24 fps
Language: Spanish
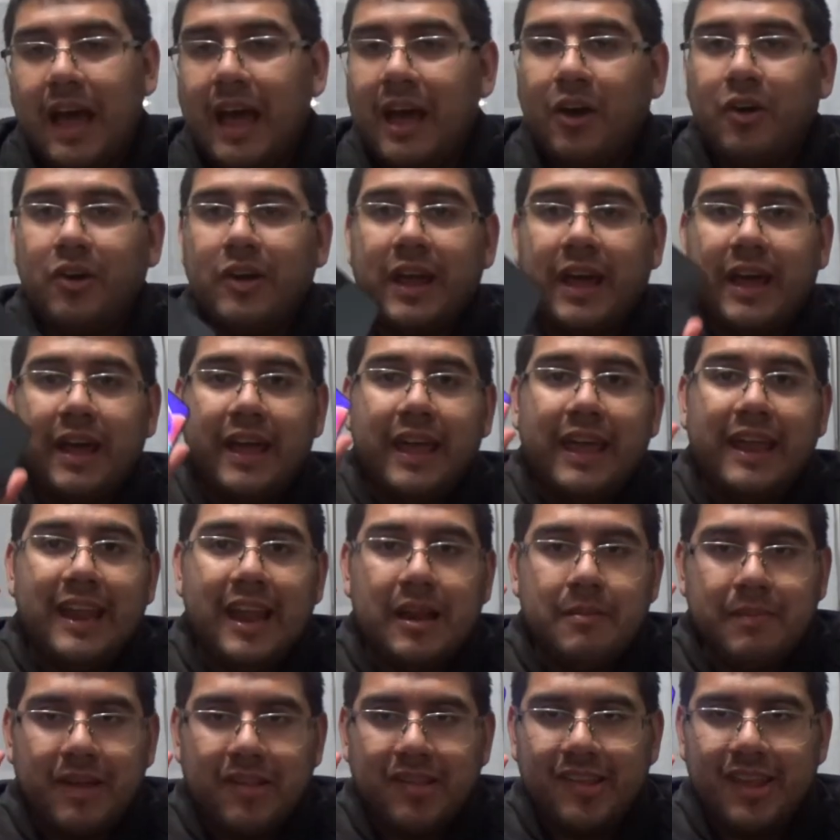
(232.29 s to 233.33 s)
Ahora, el
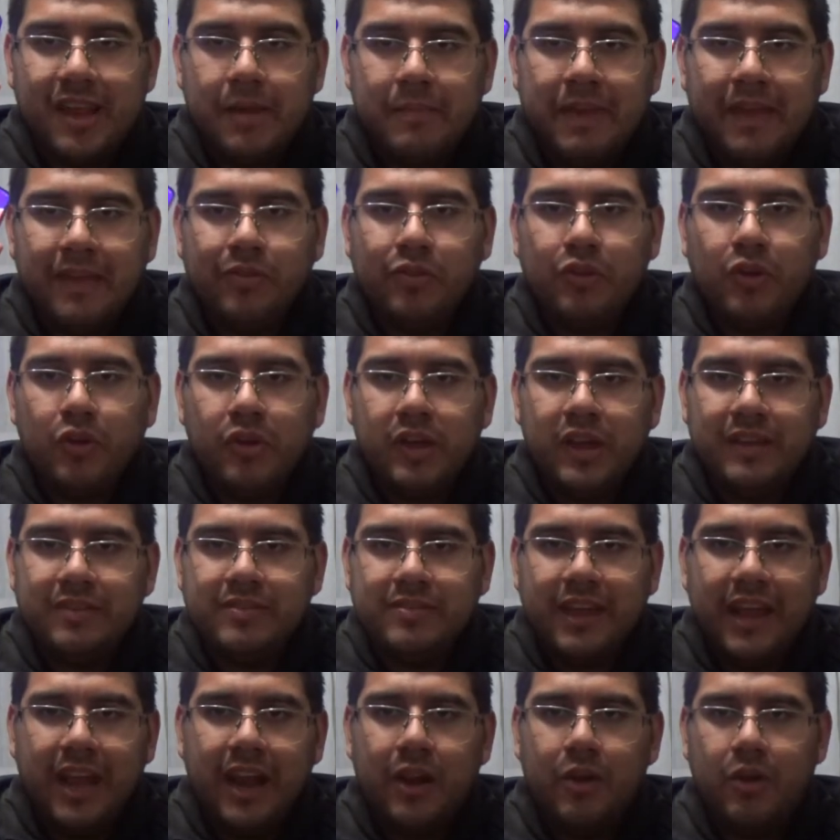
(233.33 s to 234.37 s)
almacenamiento
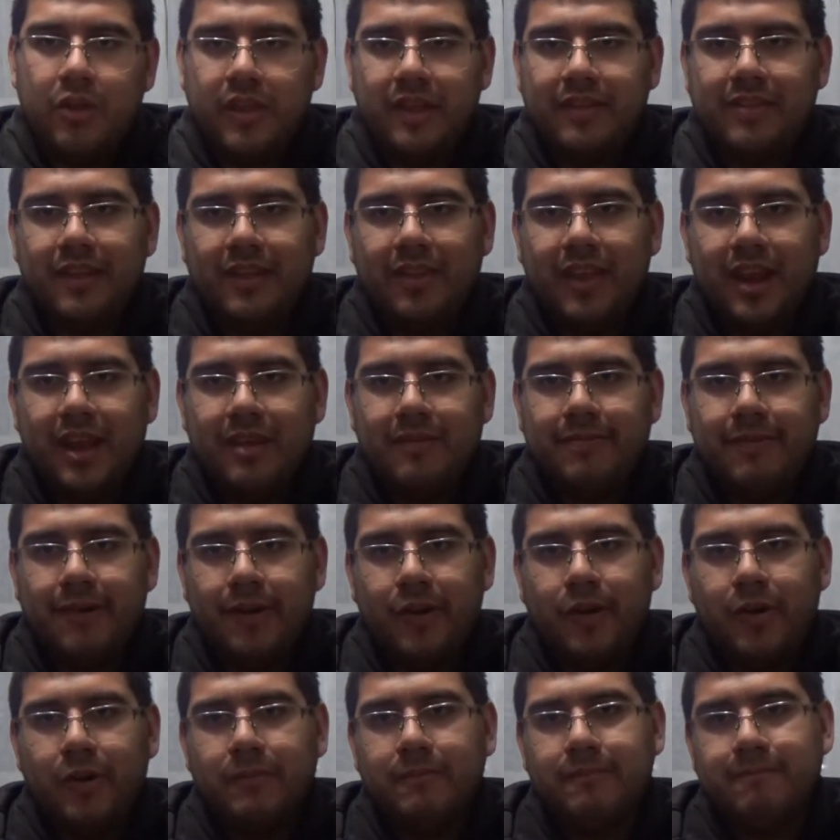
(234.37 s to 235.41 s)
interno de este
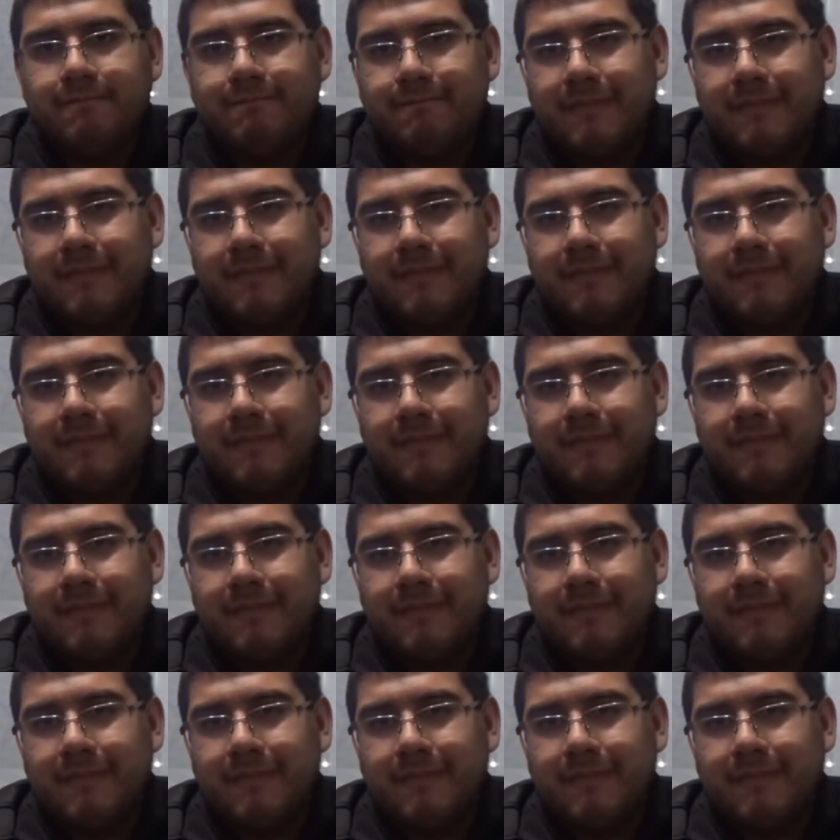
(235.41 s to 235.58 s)
teléfono